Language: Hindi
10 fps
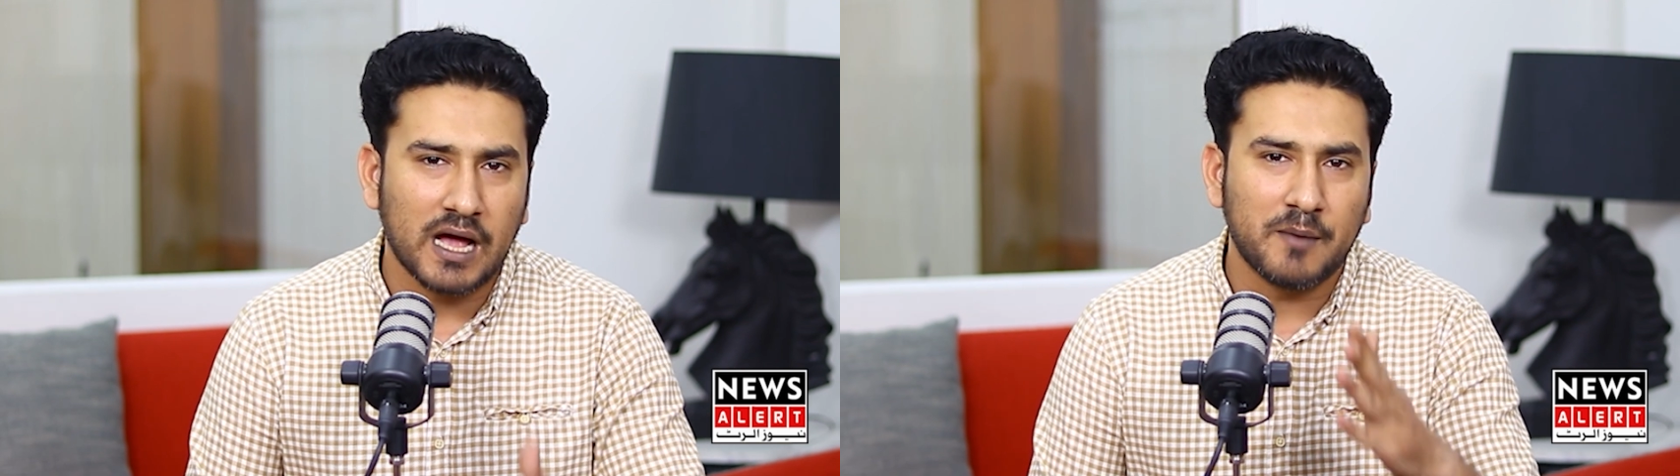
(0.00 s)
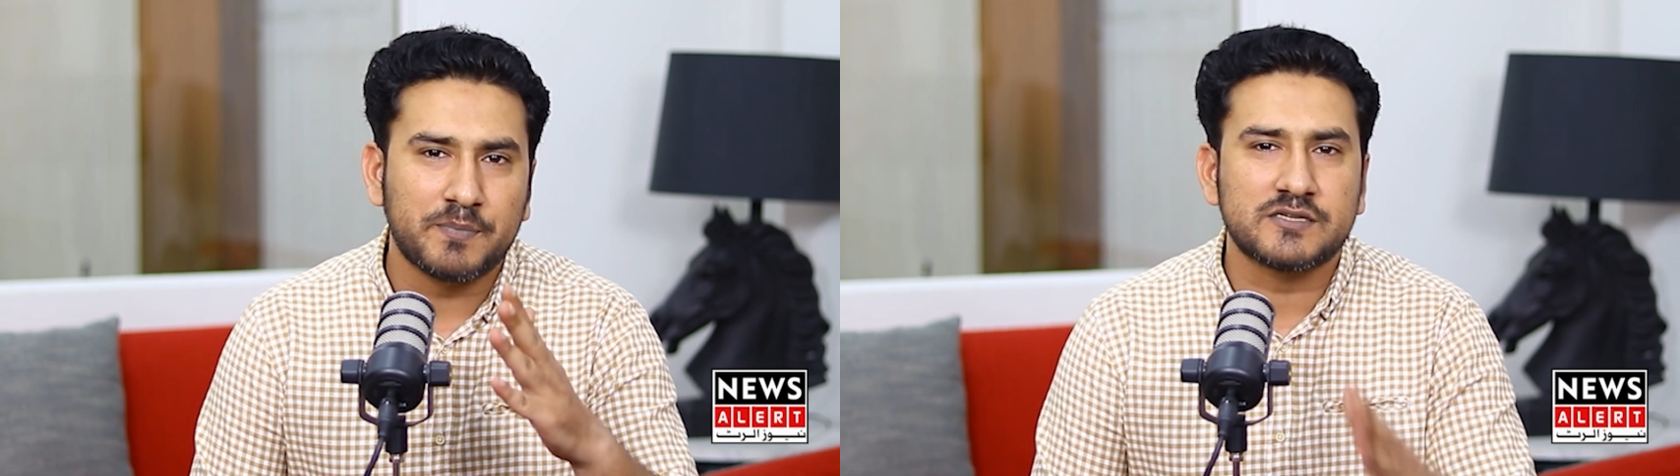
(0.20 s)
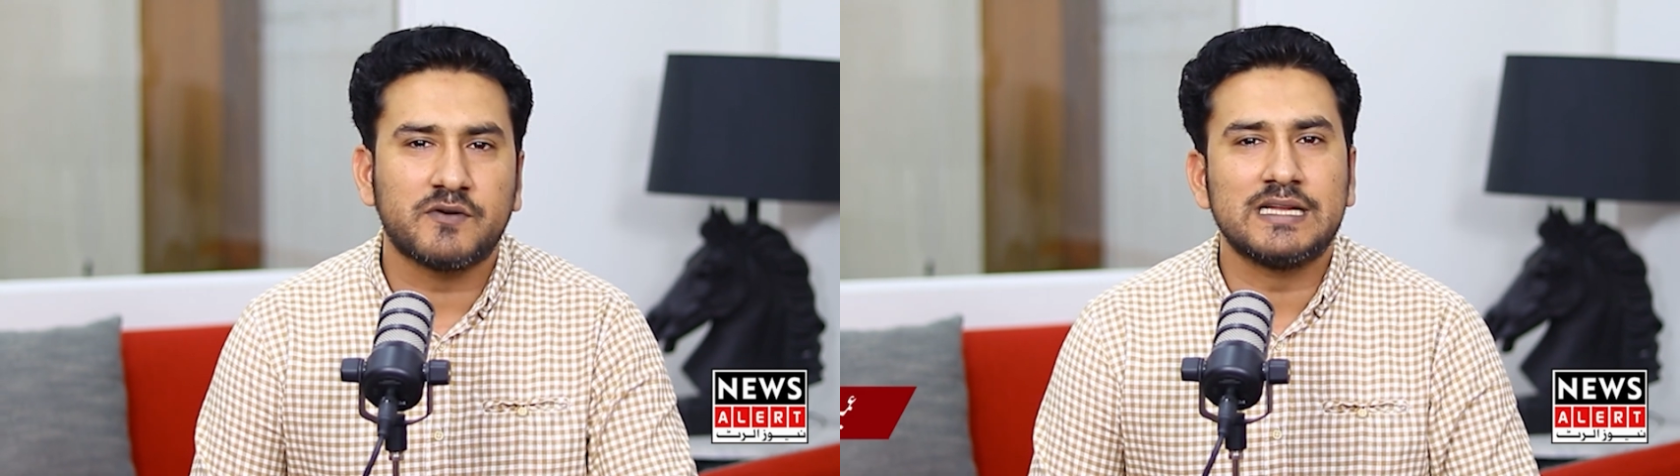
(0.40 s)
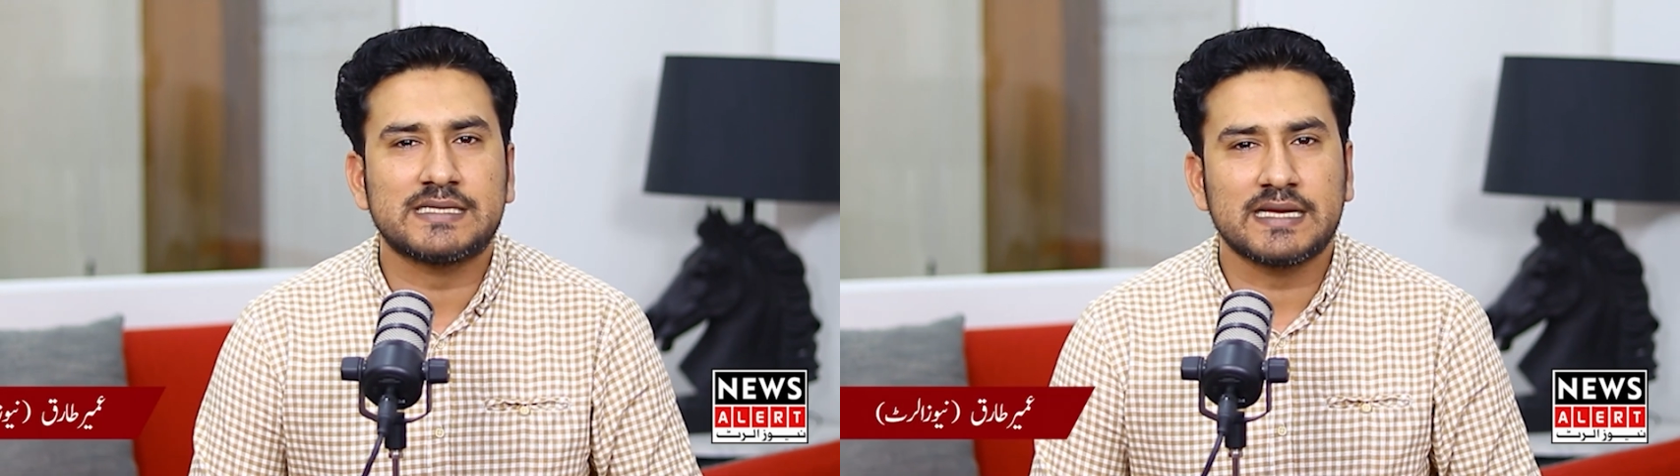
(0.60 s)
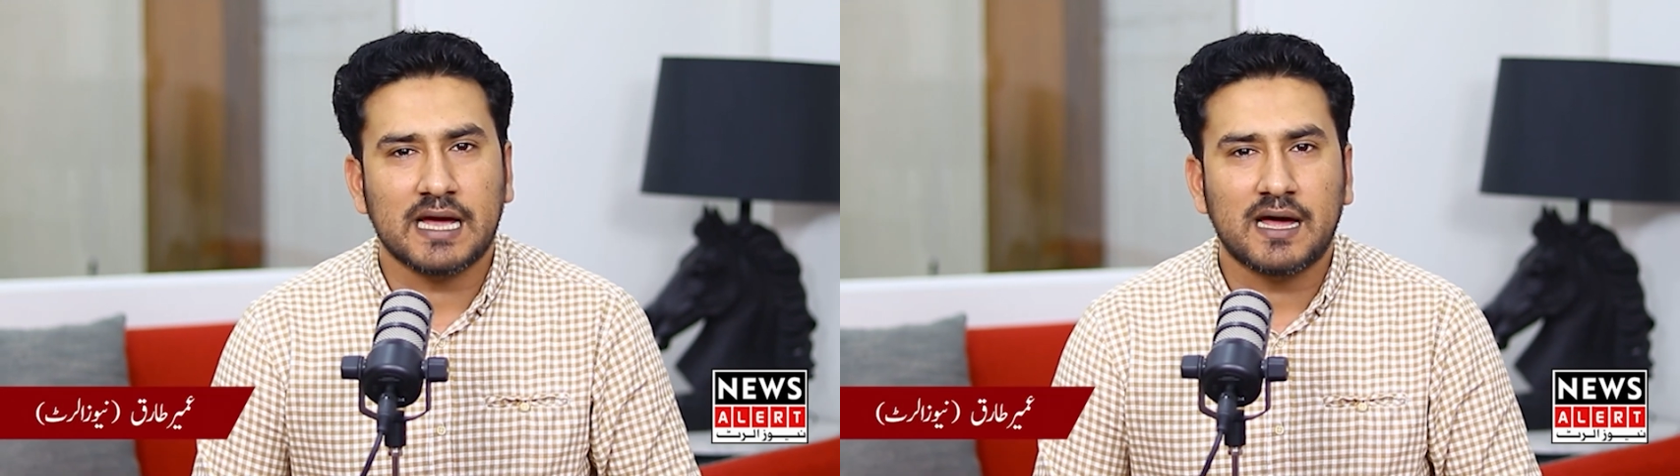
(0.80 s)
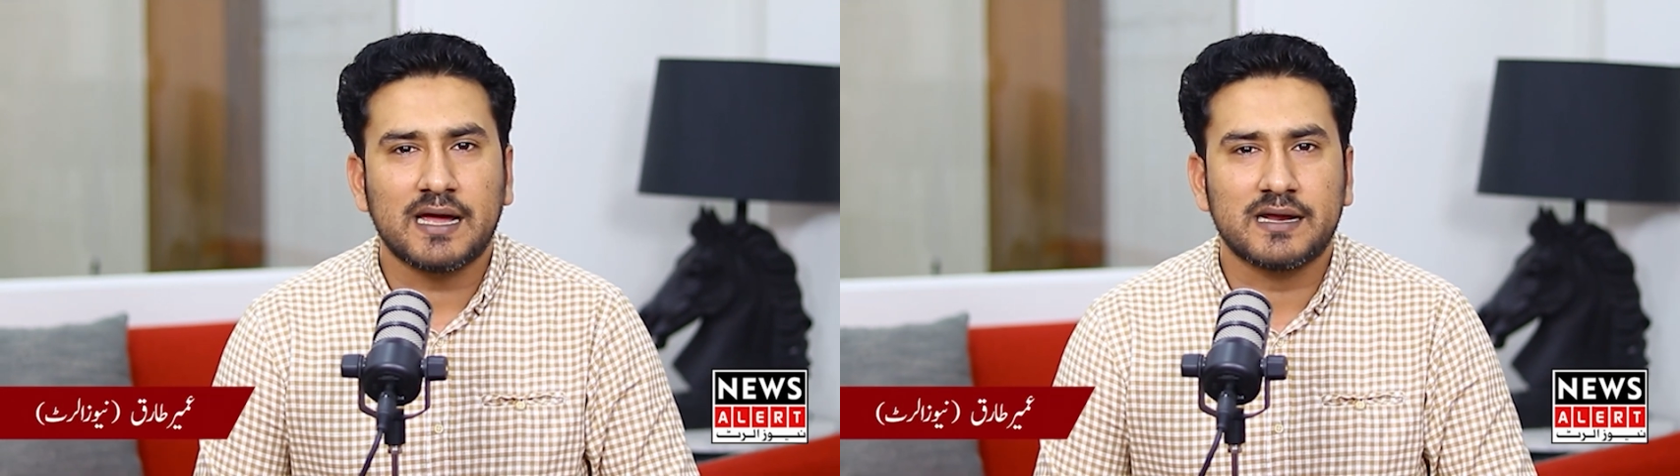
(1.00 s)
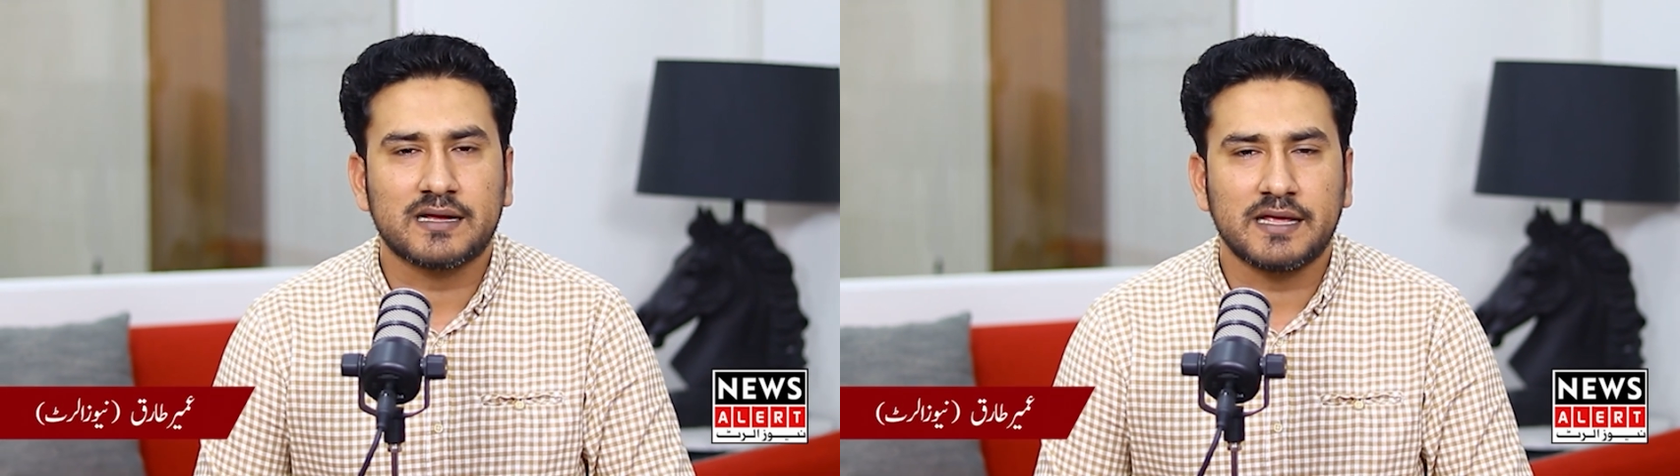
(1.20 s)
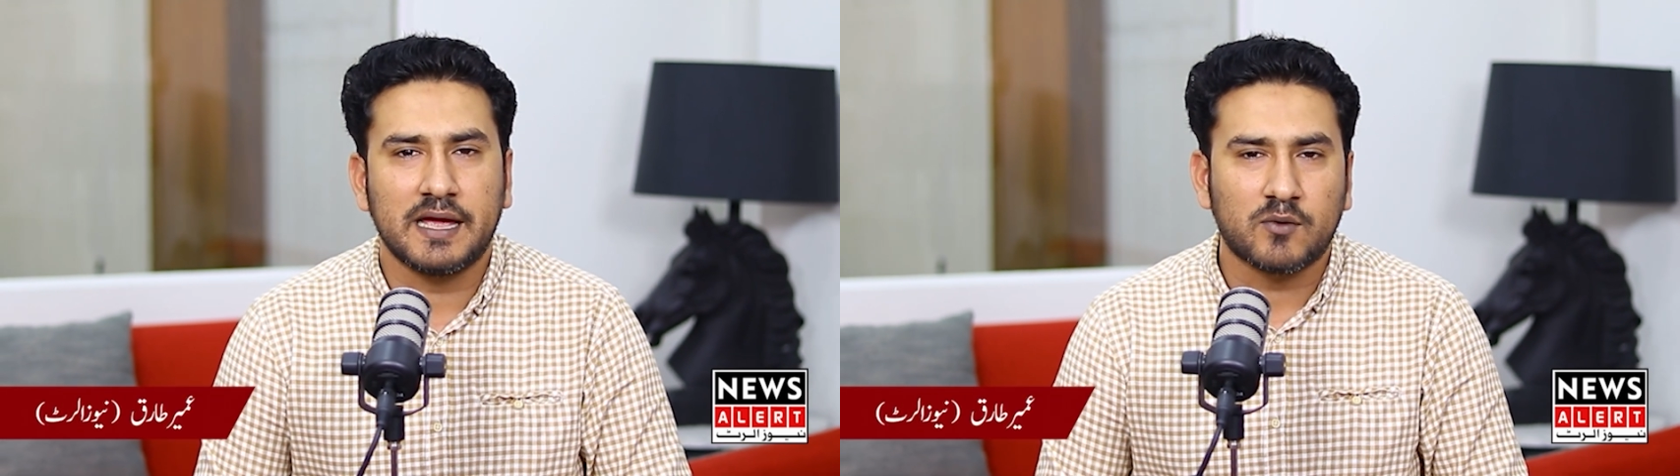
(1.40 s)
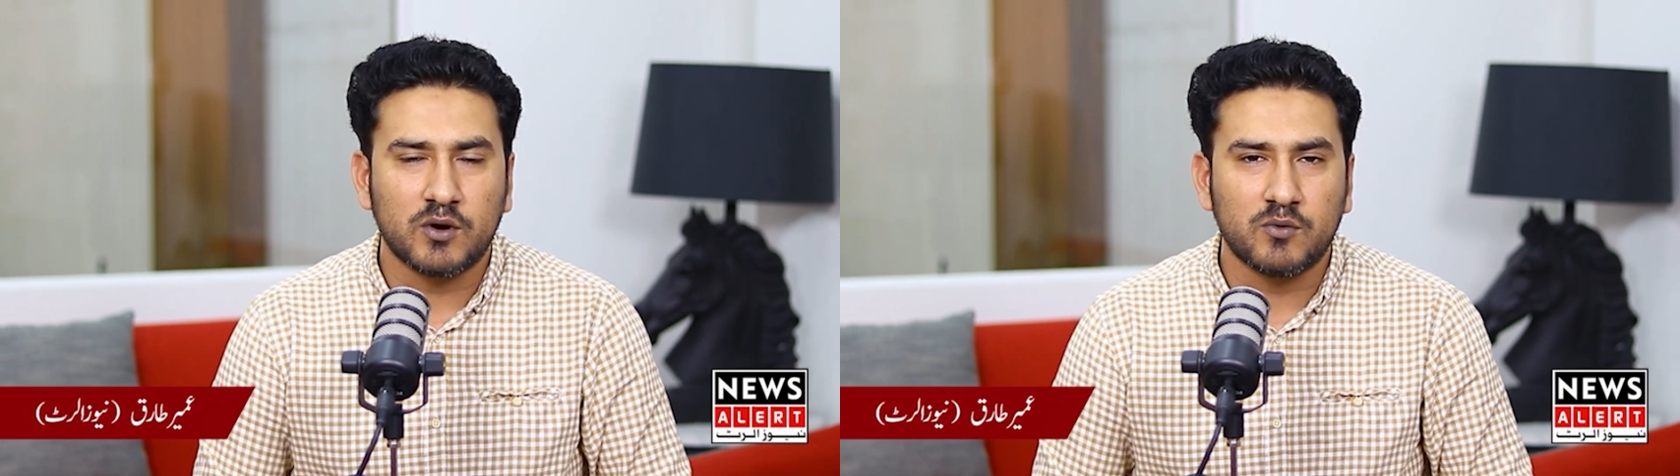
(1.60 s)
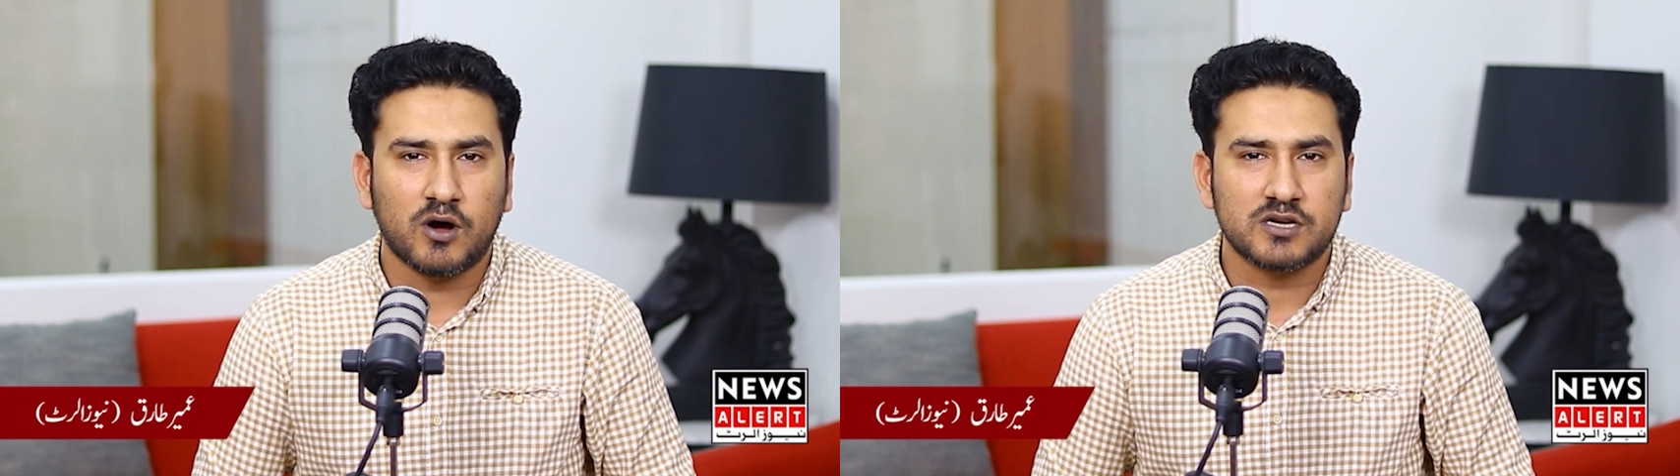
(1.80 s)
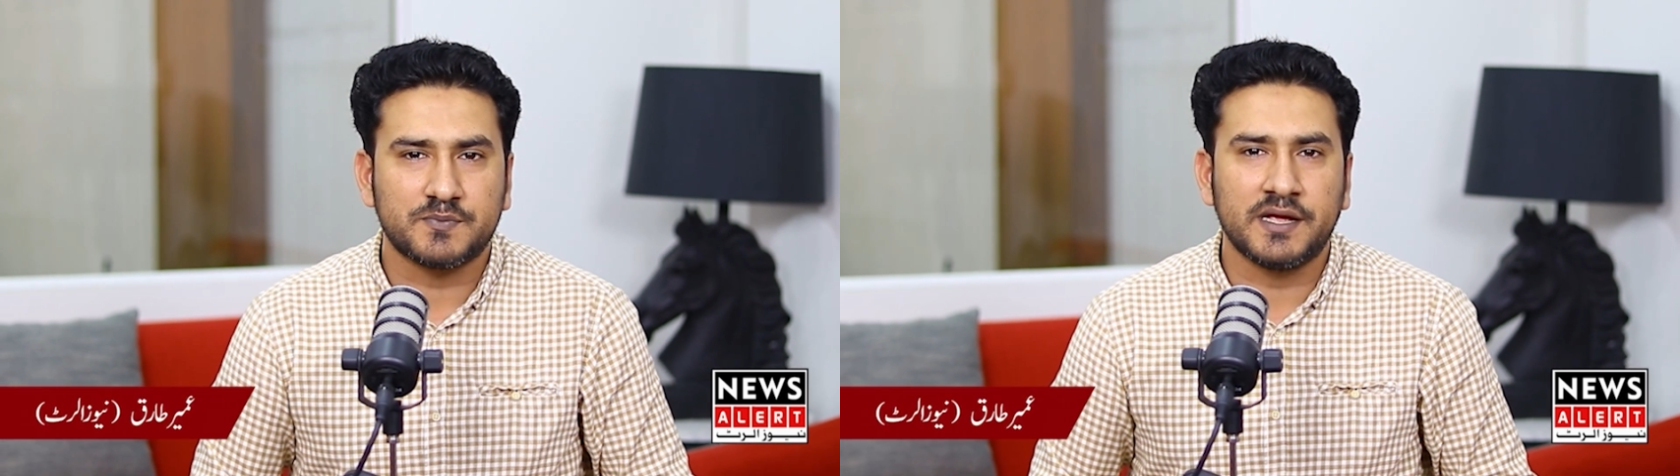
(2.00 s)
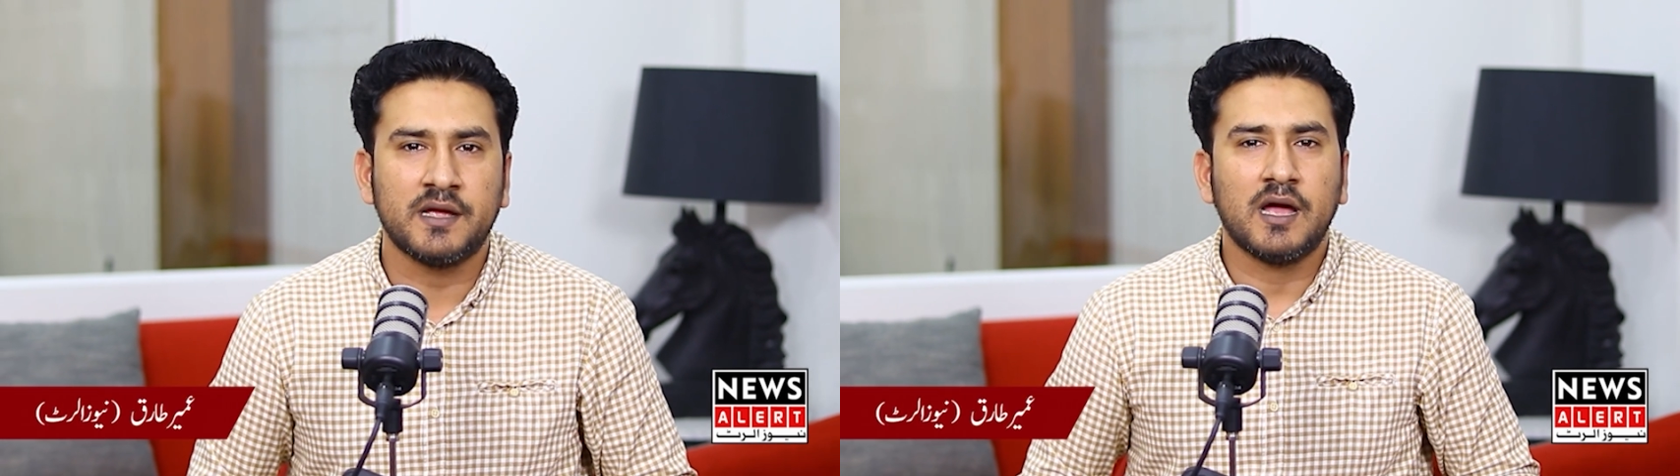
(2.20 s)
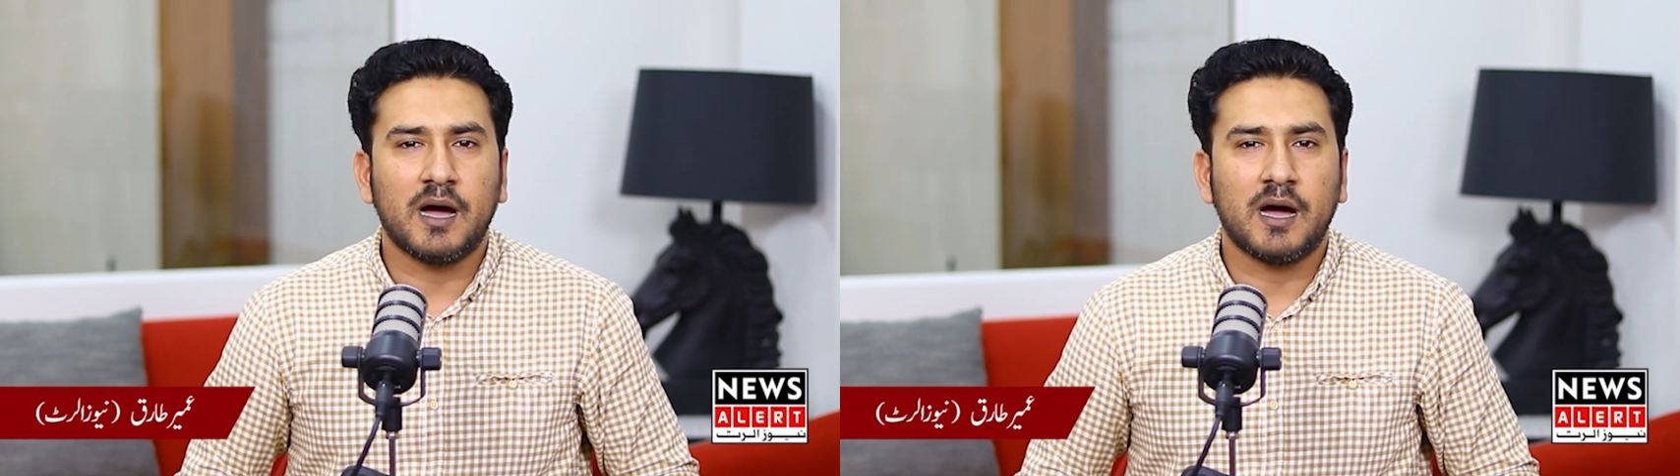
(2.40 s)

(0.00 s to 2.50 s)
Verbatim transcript: आप इस हवाले से क्या राय रखते हैं कमेंट बॉक्स में